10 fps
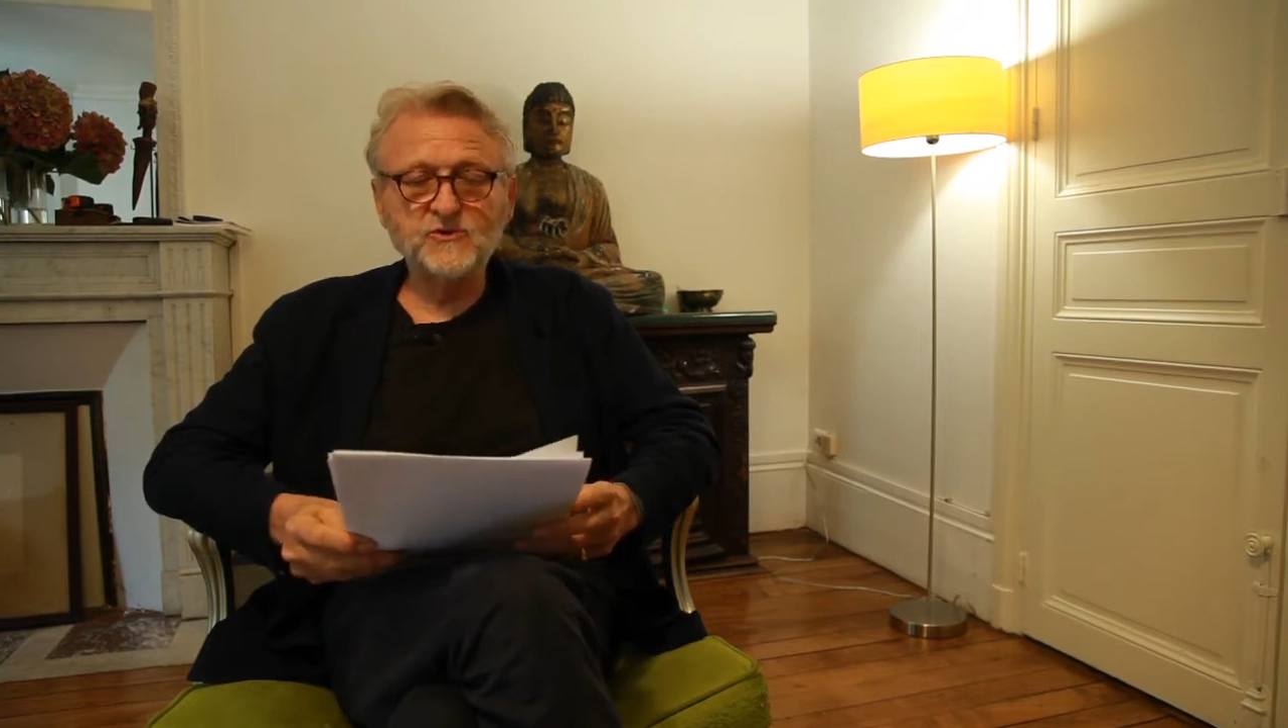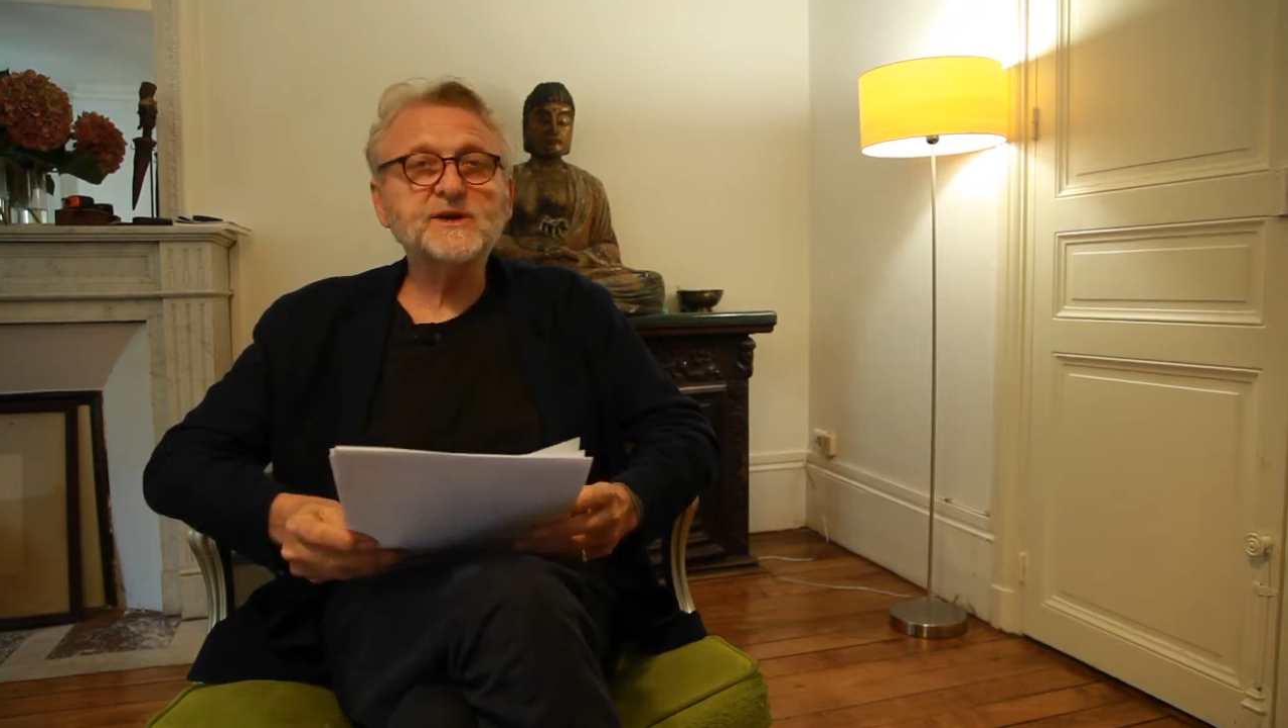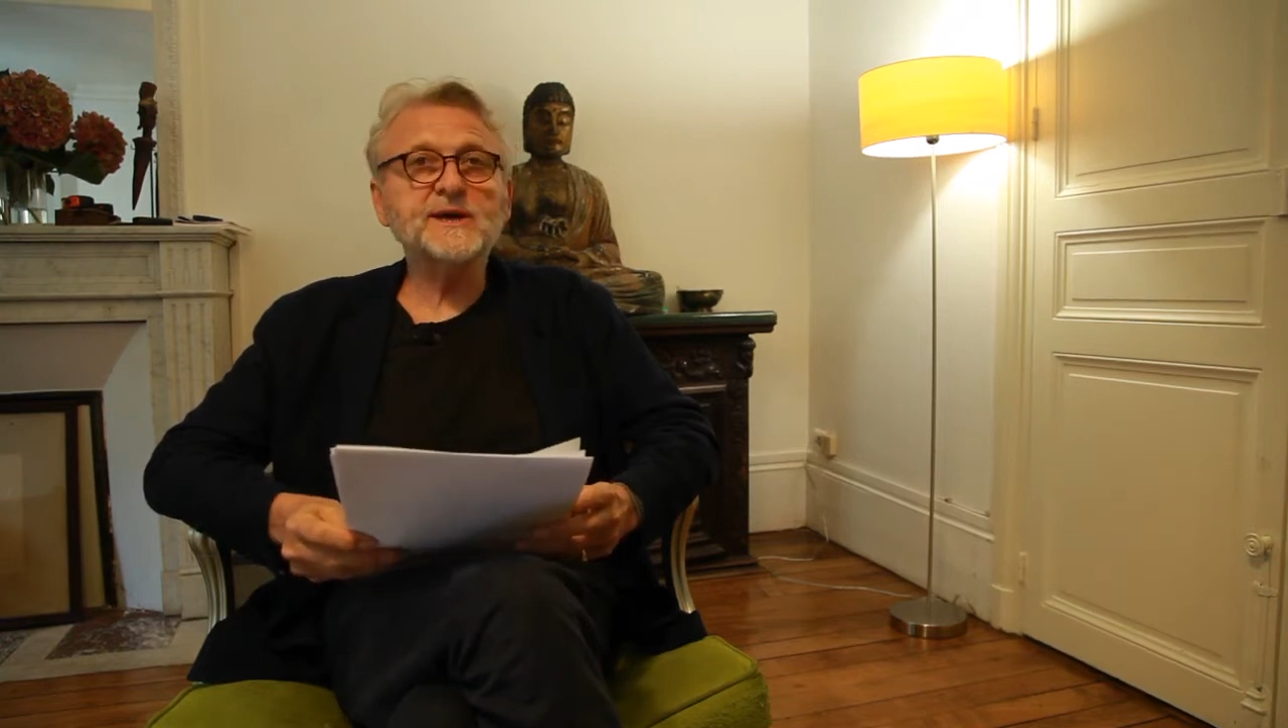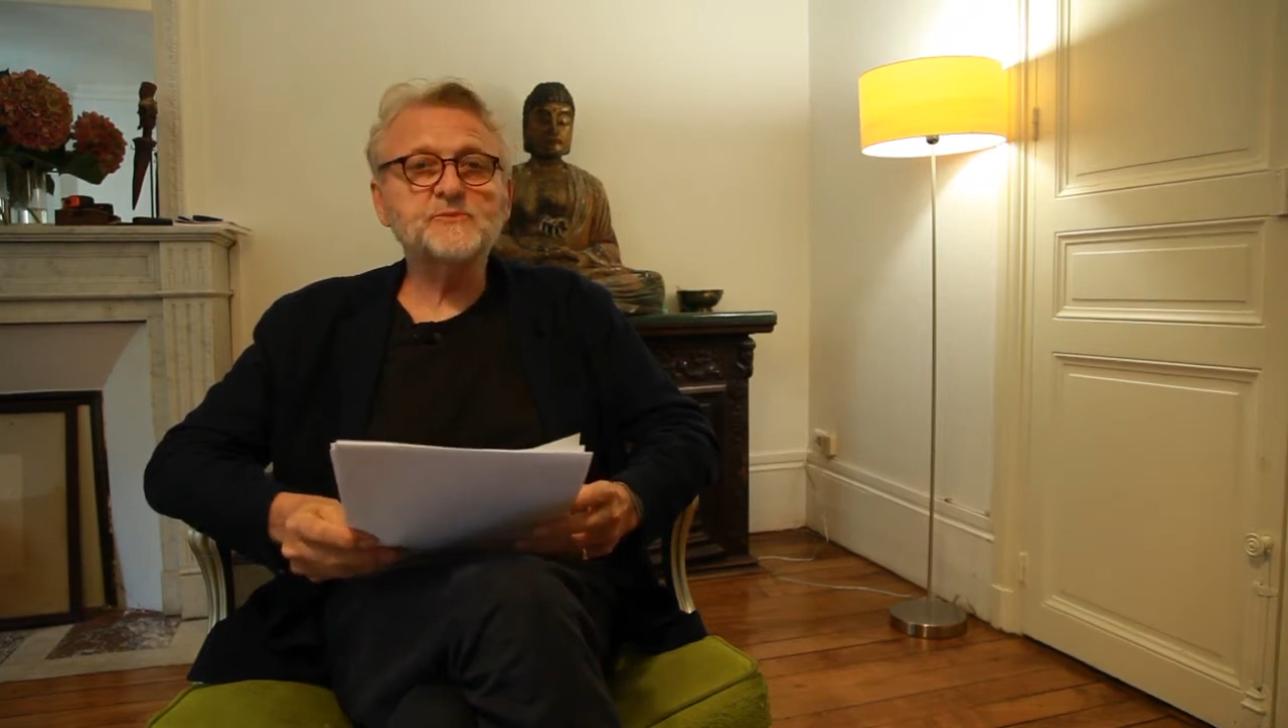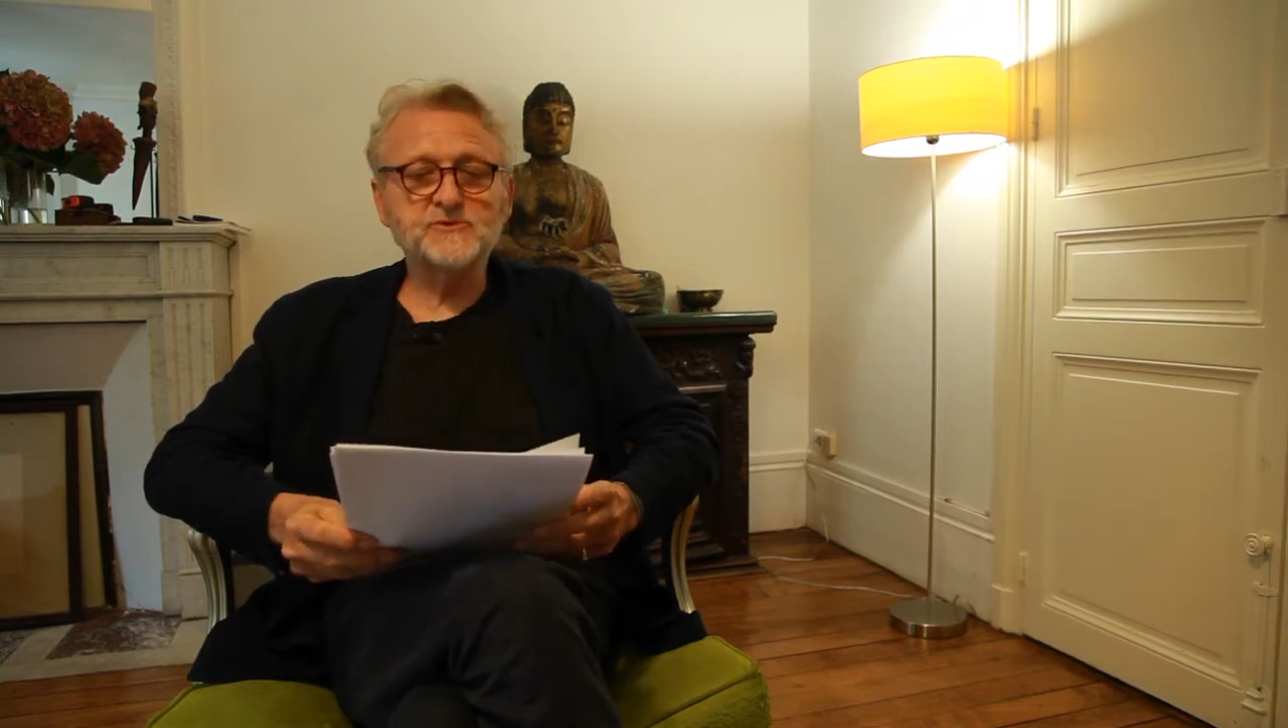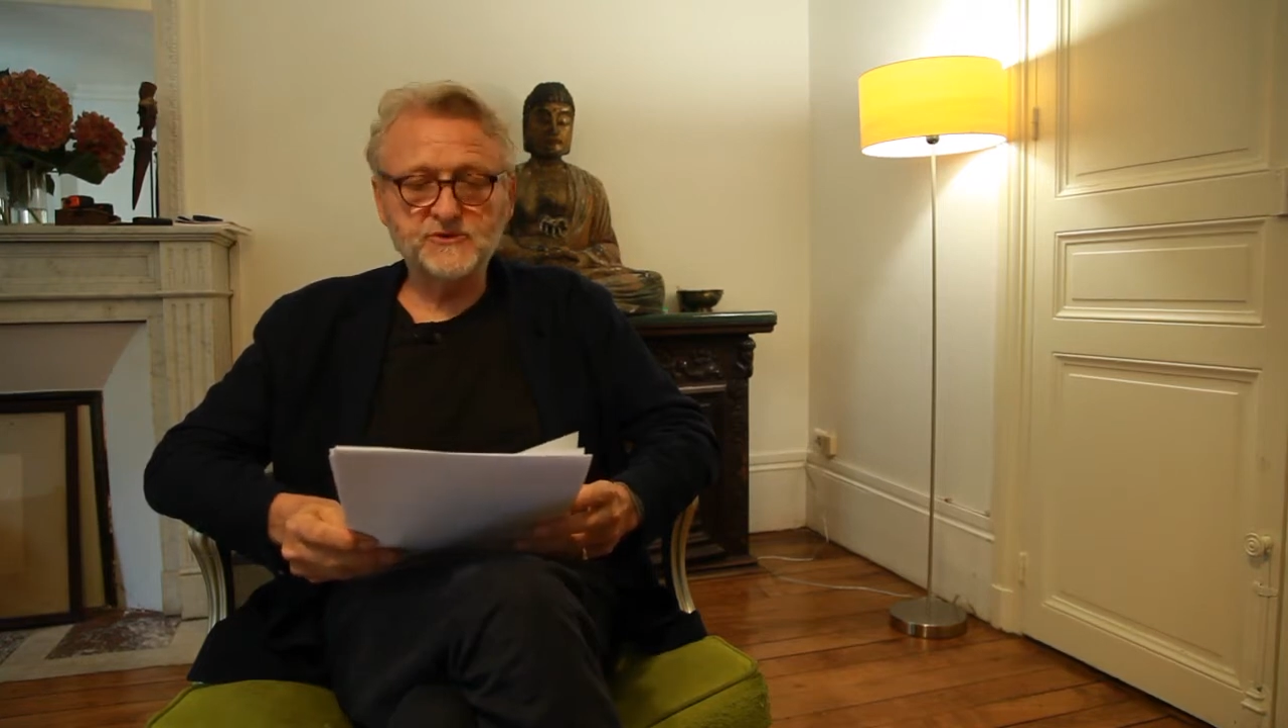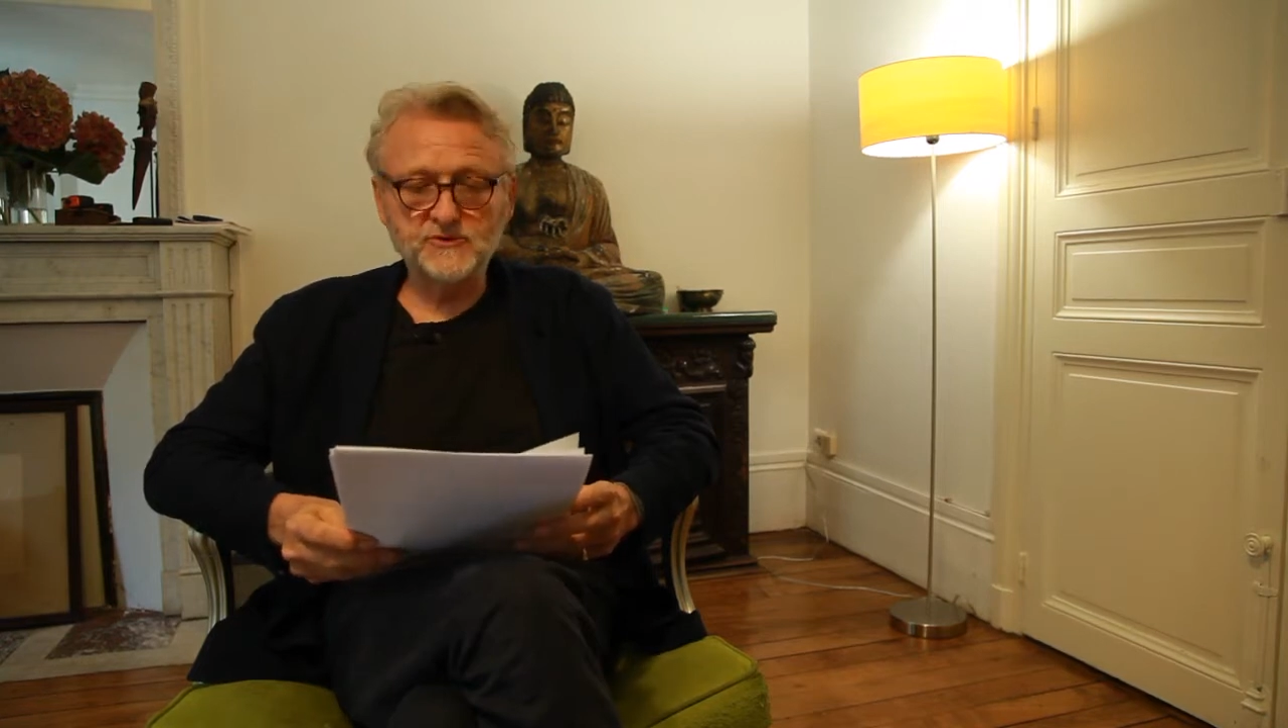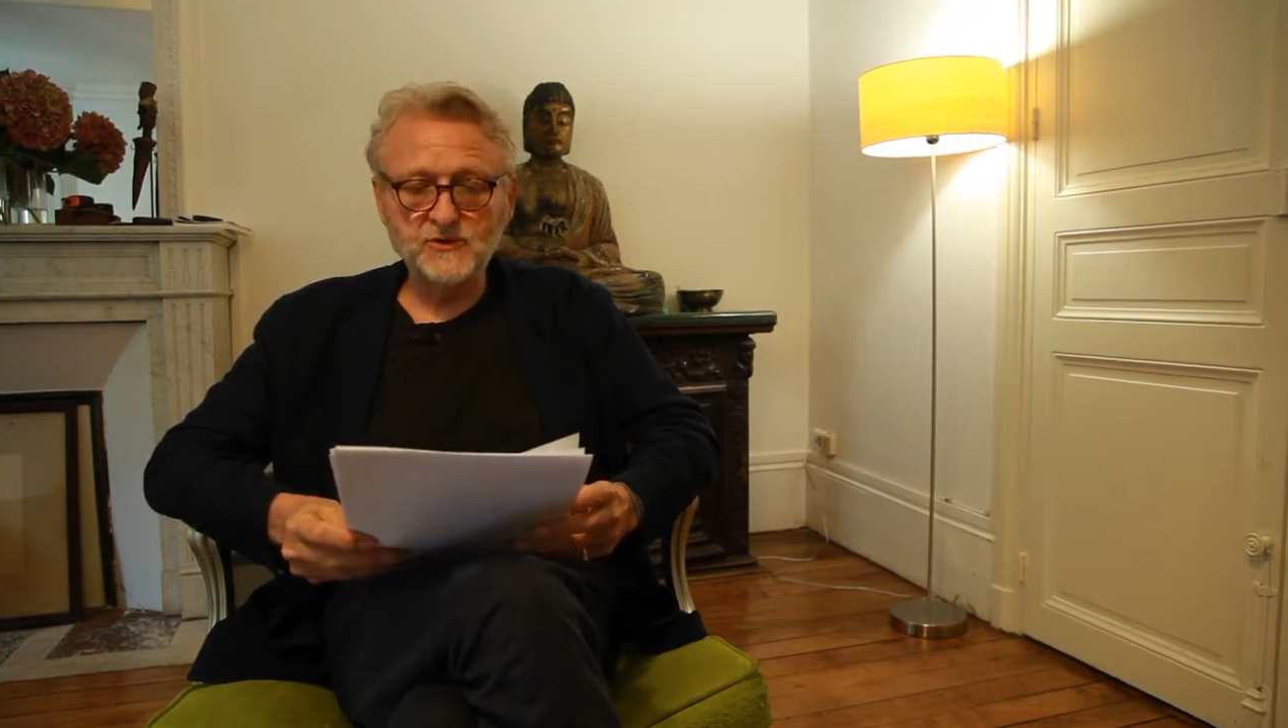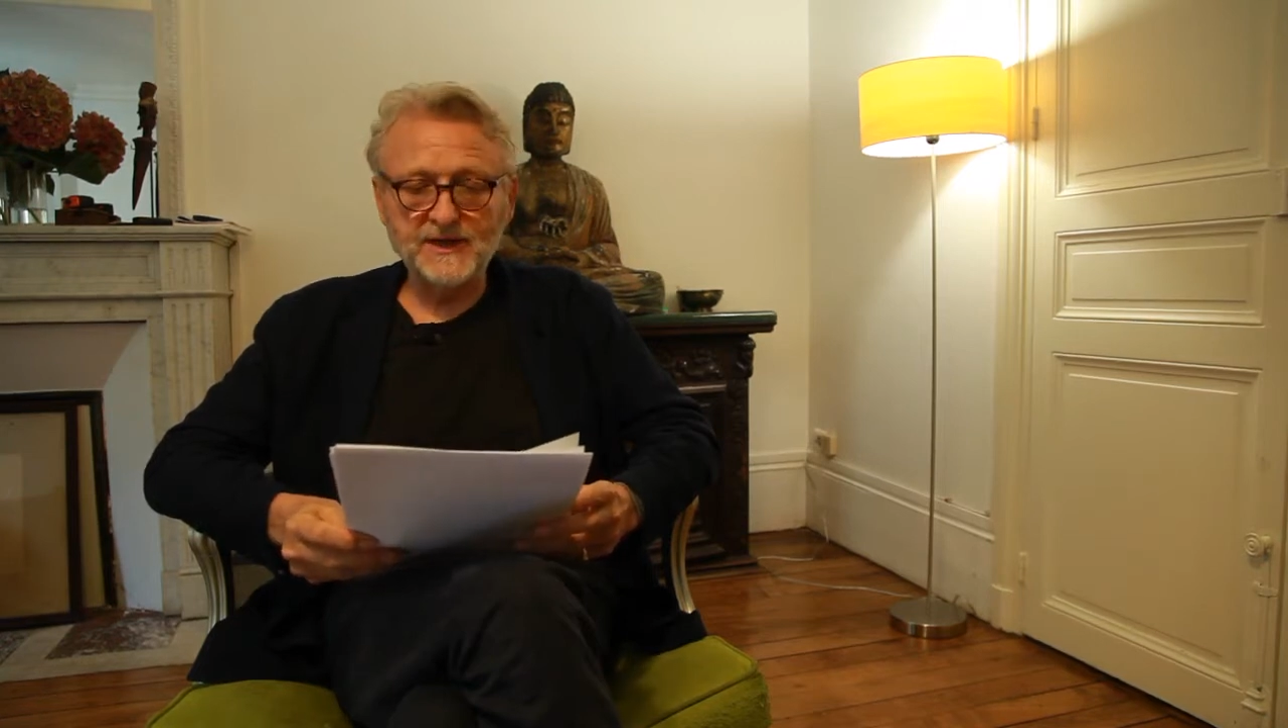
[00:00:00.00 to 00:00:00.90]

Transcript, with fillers: crépuscule